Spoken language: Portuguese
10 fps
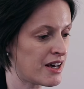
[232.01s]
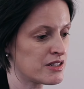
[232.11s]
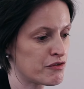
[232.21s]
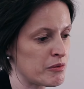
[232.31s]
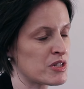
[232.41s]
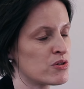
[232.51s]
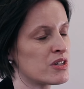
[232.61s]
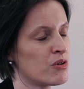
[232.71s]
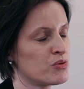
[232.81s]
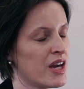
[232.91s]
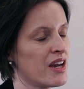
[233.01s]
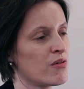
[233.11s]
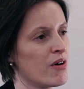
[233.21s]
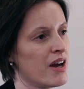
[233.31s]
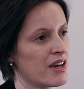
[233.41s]
as informações que eu
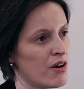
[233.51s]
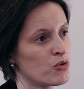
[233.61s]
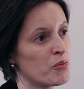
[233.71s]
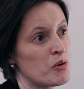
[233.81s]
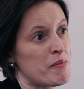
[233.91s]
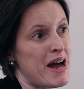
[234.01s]
tenho é que é um número